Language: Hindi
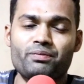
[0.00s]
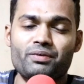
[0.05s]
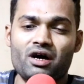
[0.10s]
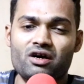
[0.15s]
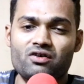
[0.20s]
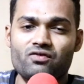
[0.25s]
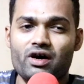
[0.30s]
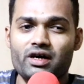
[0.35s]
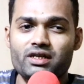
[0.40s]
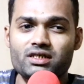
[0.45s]

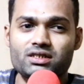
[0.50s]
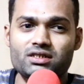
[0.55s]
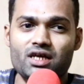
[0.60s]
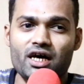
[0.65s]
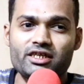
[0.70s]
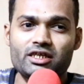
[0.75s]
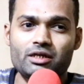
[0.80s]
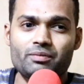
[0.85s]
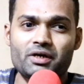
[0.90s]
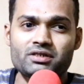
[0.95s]

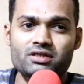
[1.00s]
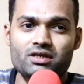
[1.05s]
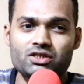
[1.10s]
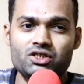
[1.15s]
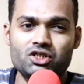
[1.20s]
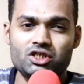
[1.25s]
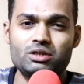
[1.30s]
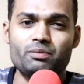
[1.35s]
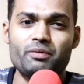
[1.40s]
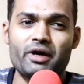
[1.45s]
अफगानिस्तान के पास
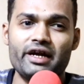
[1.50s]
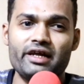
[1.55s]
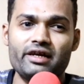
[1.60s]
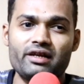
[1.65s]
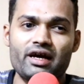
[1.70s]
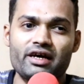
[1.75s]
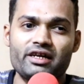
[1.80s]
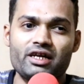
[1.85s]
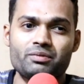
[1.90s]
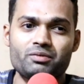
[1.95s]
अच्छी बैटिंग
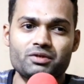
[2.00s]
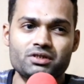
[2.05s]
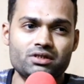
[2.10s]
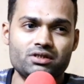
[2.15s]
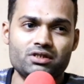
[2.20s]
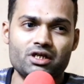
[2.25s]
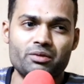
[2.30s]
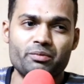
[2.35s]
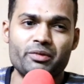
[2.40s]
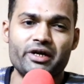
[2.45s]
लाइनअप स्टे